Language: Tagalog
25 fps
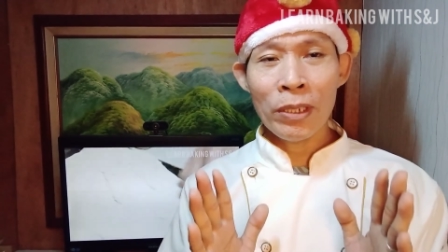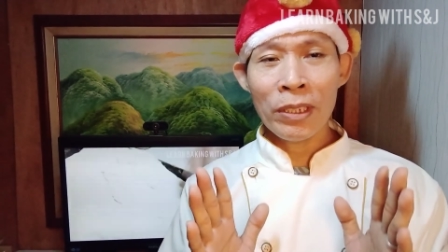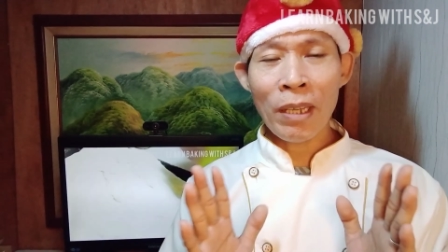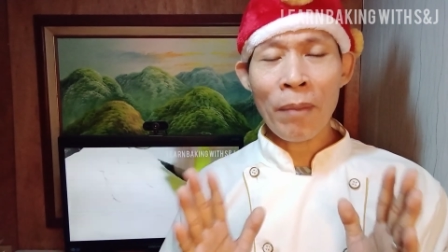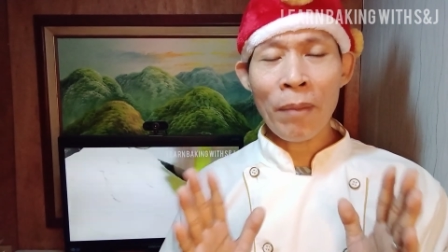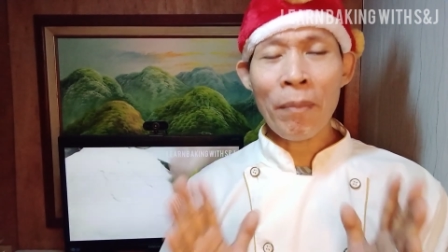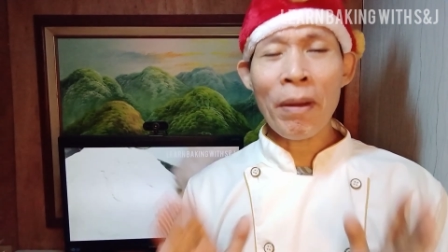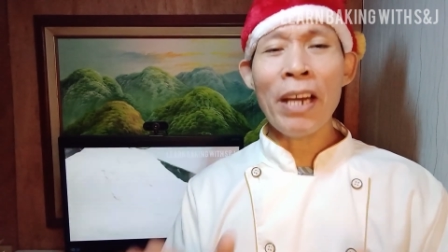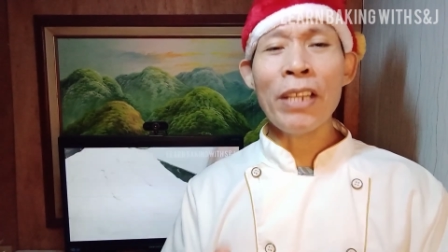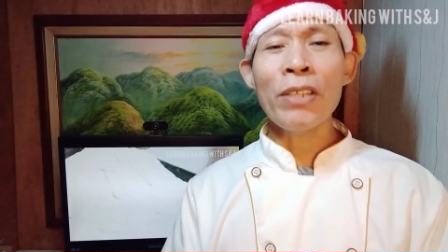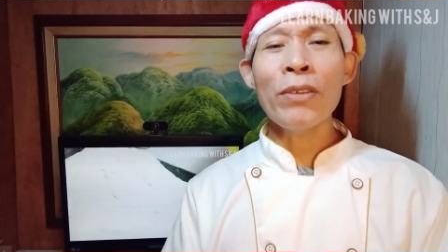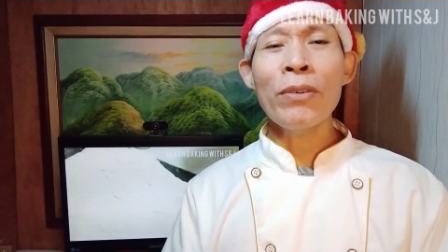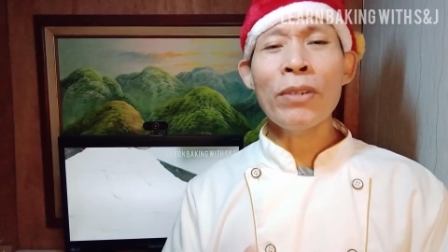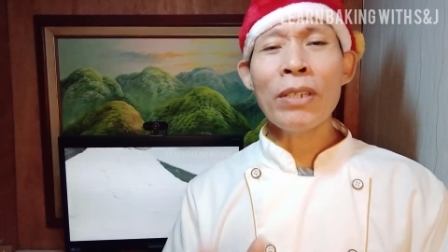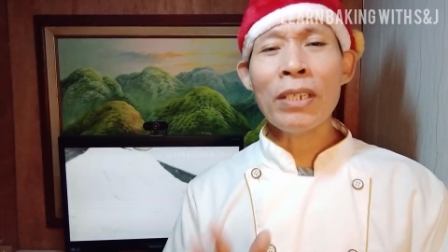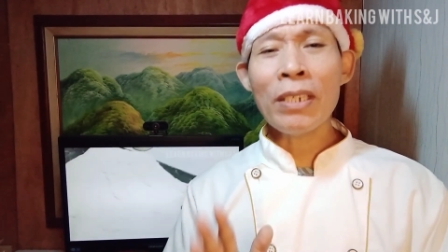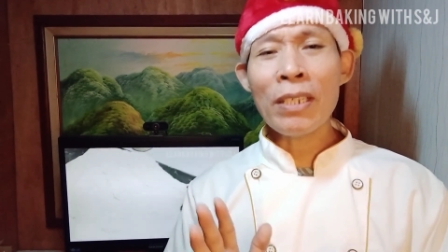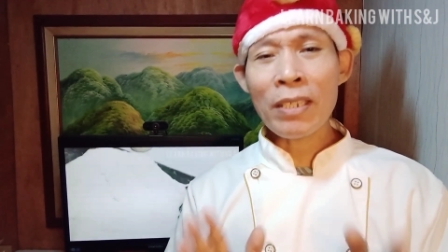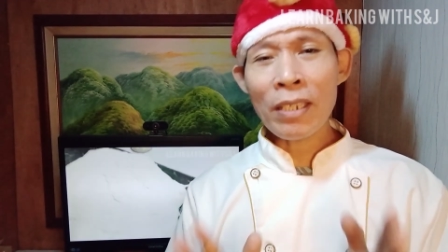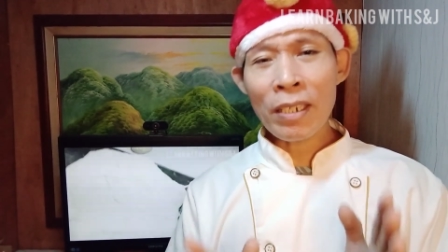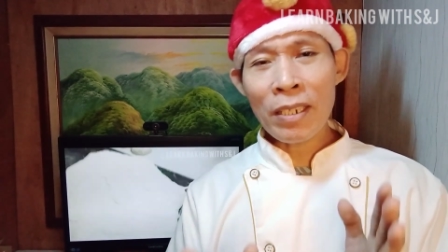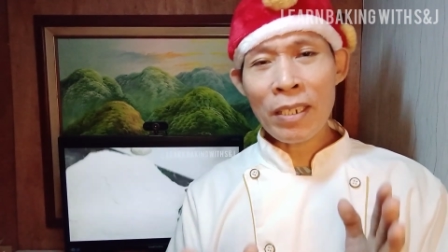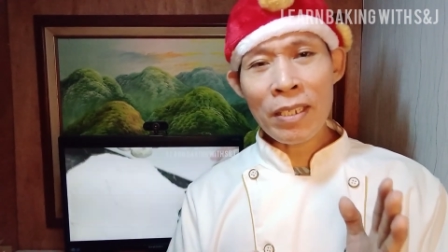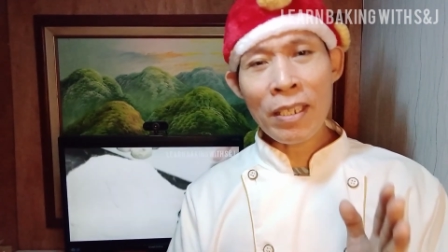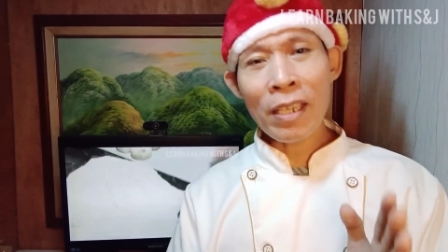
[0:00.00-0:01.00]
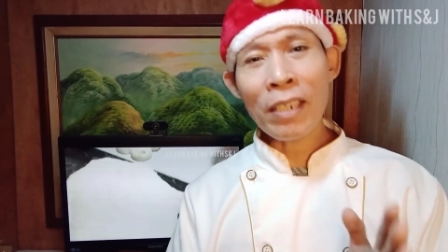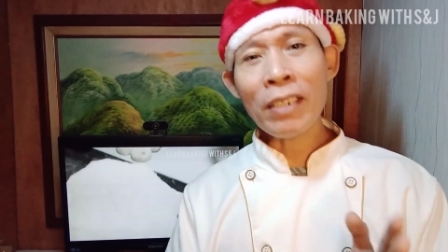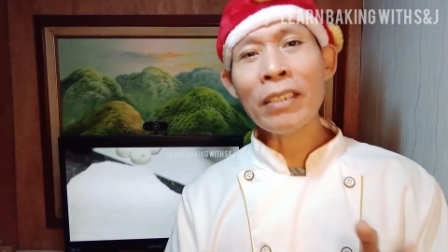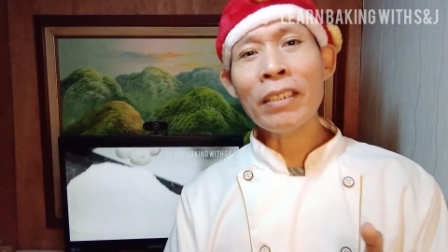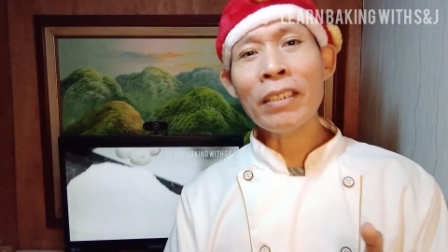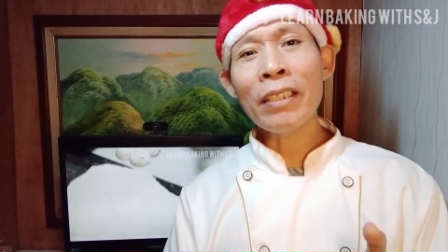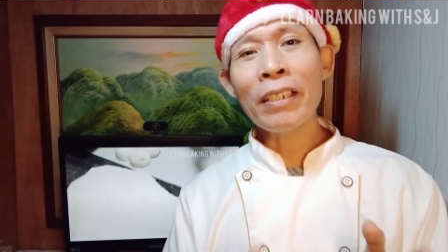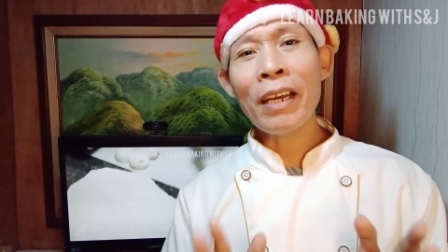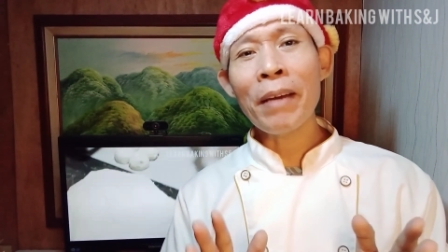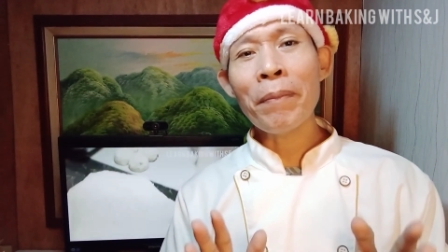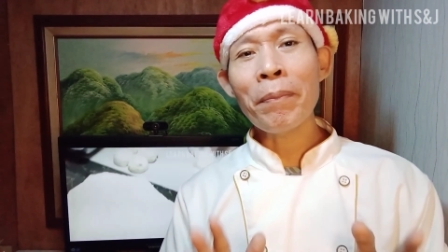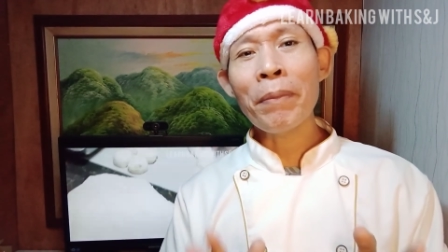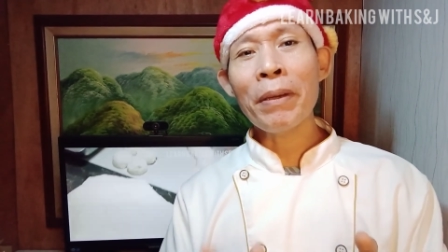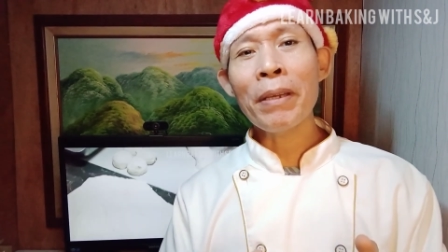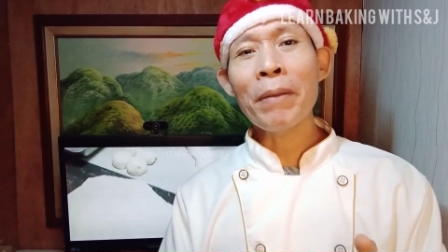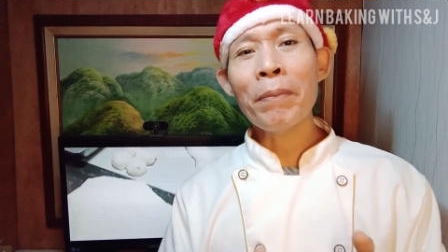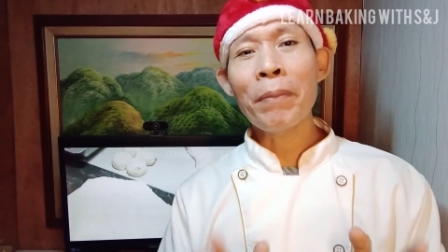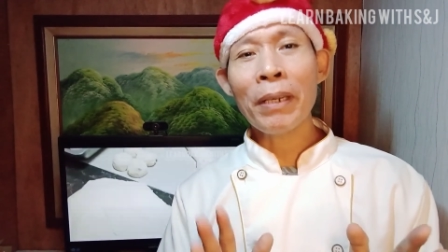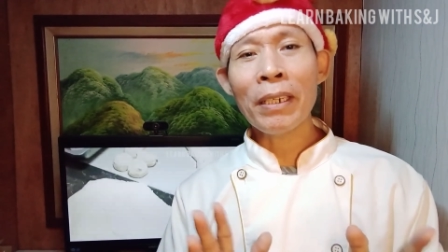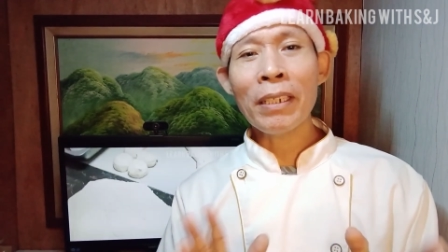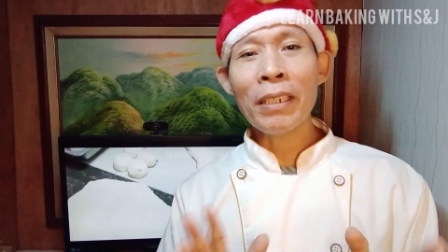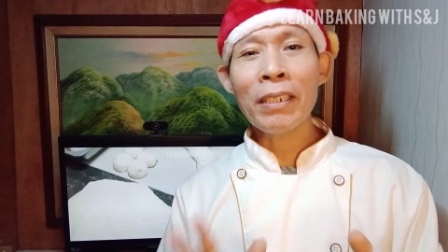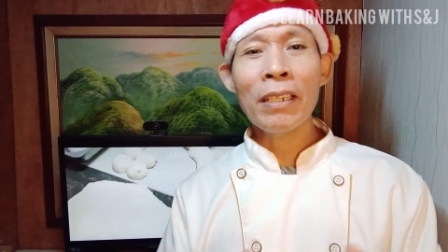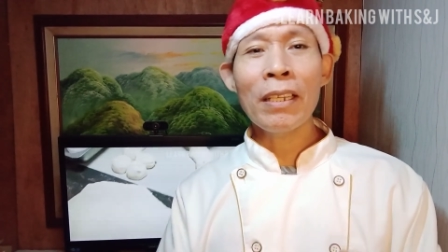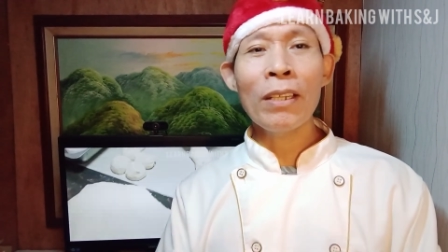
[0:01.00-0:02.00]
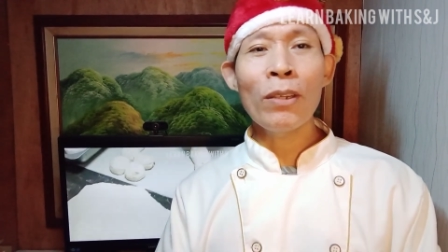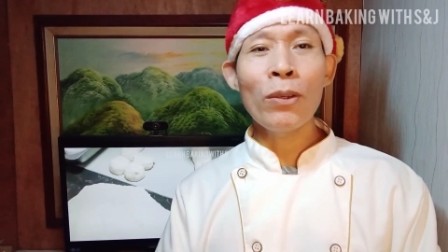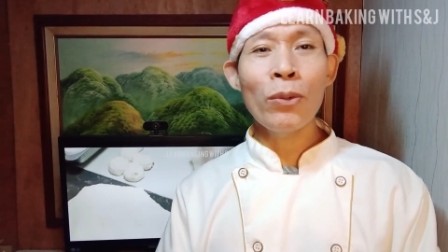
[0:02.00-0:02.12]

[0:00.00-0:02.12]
samahan nyo na ng sari-saring tinapay para hindi